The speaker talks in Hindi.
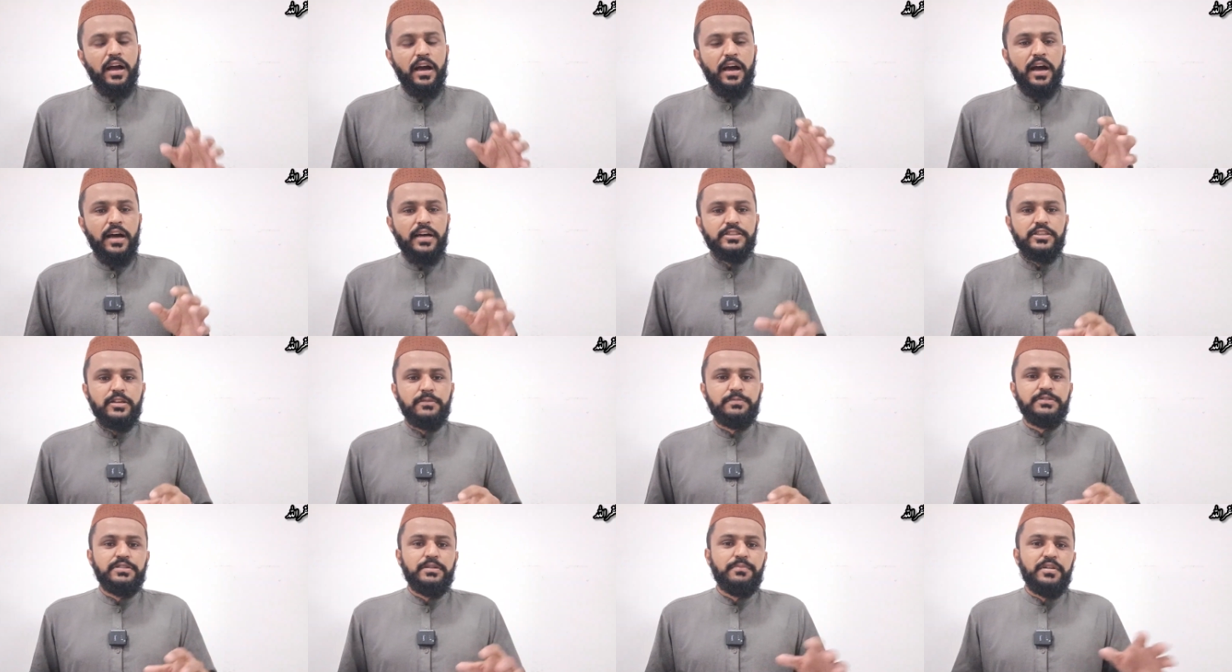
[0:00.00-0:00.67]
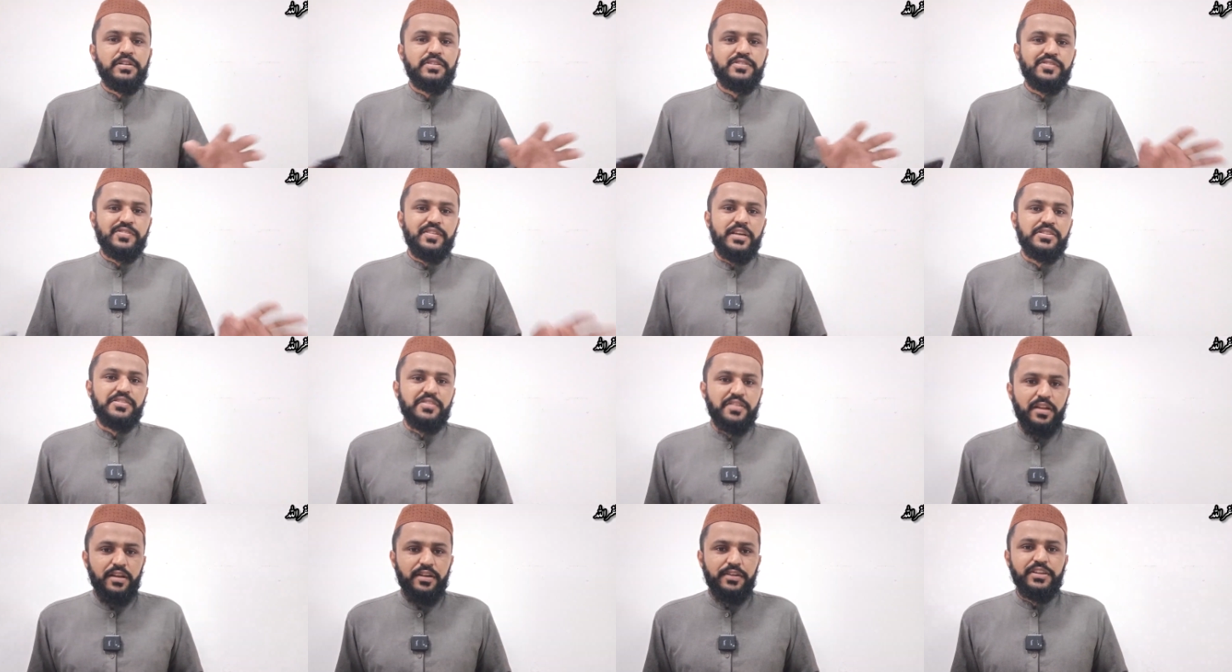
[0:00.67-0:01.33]
हाँ जब ये मिक्स
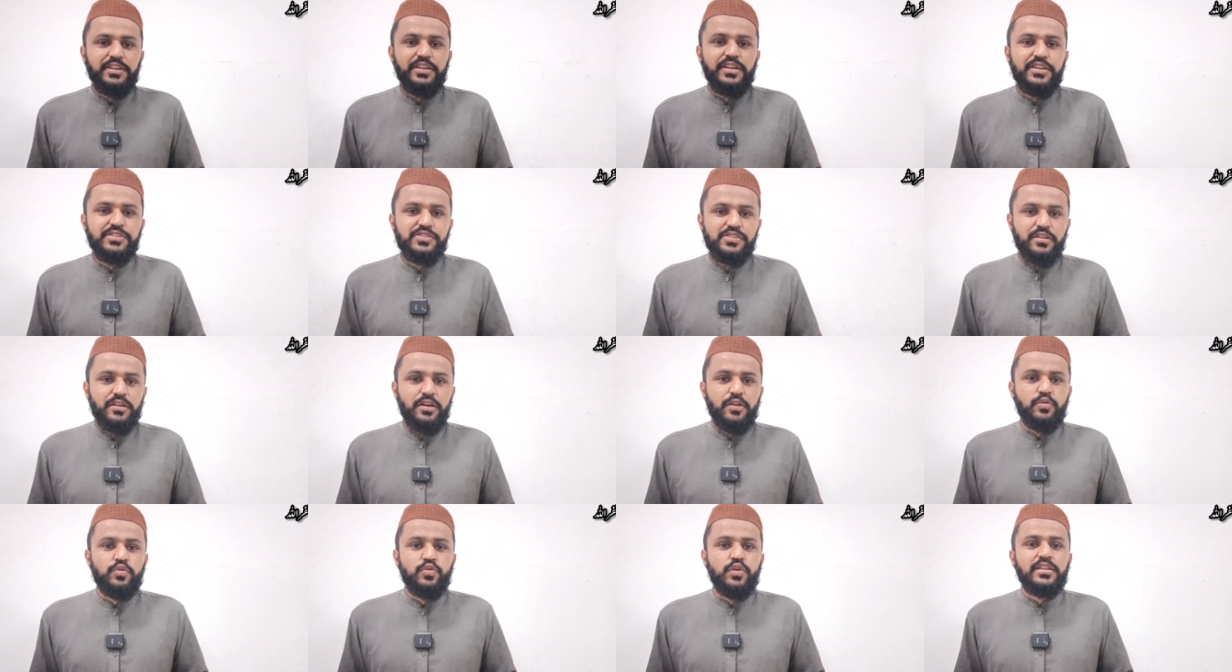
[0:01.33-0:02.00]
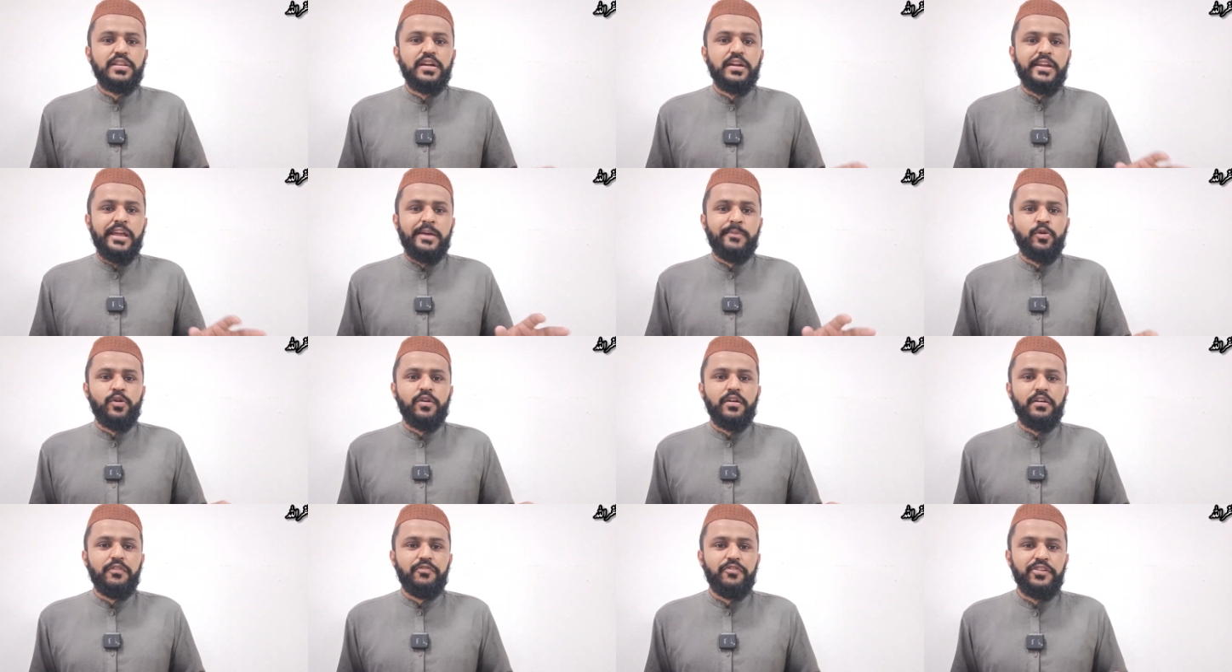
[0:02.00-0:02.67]
नेशनलिटी का चक्कर हुआ था
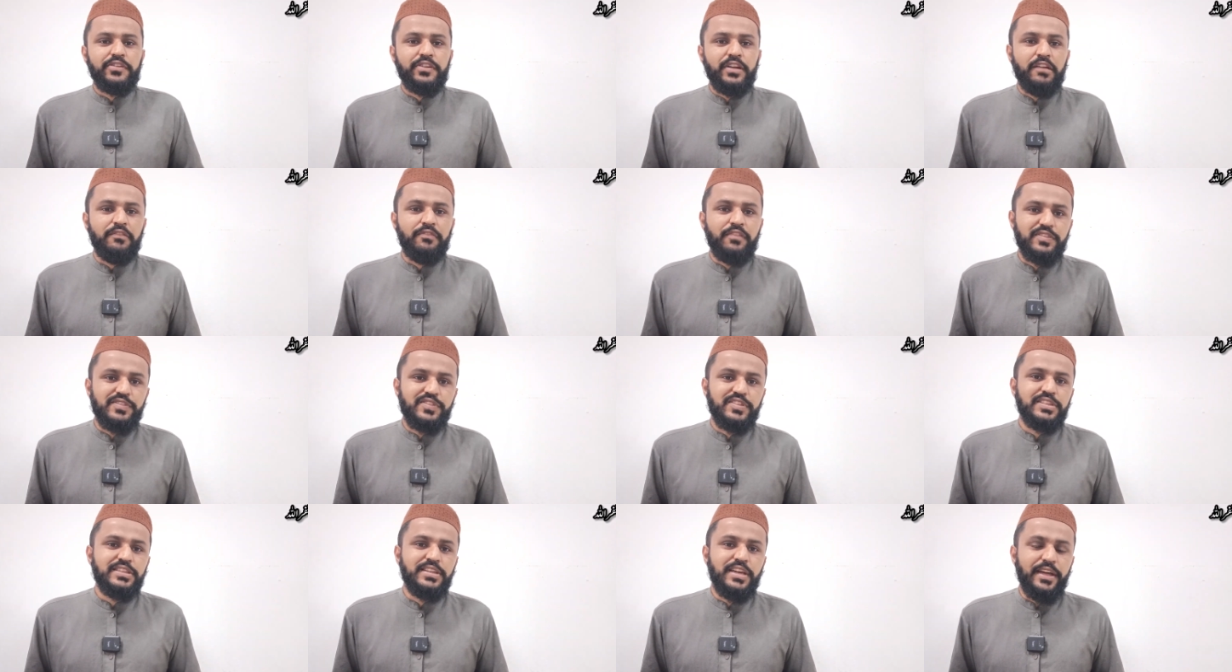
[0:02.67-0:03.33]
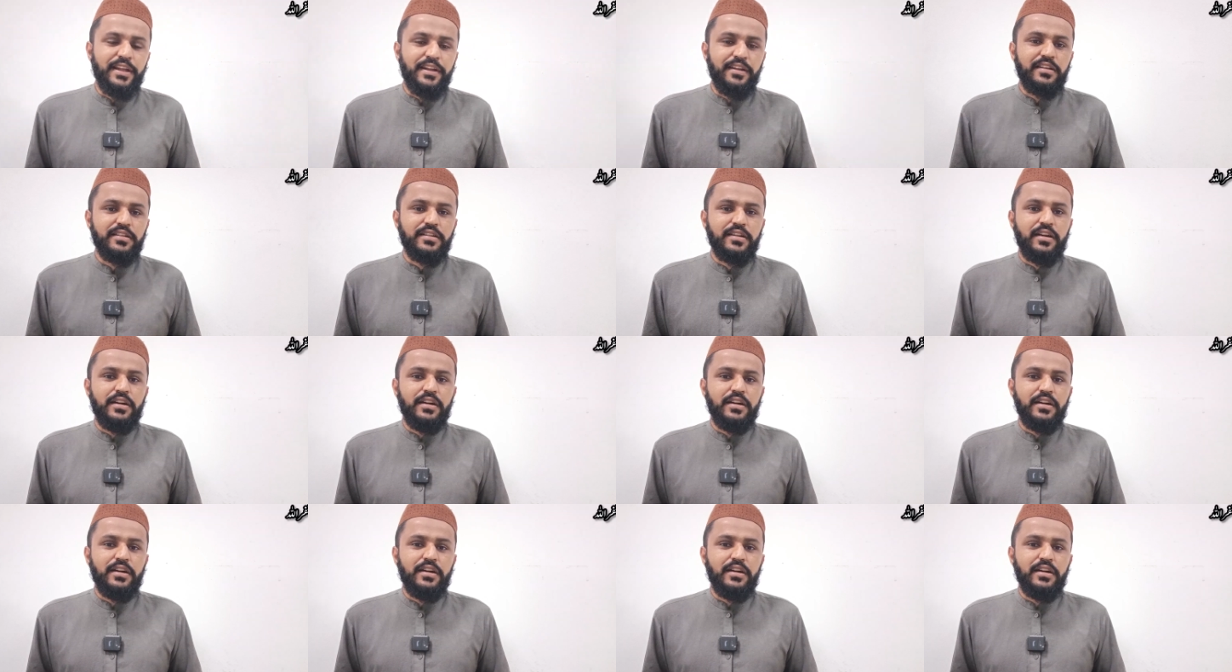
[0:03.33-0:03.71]
डेमोग्राफिक डाइवर्सिटी एरर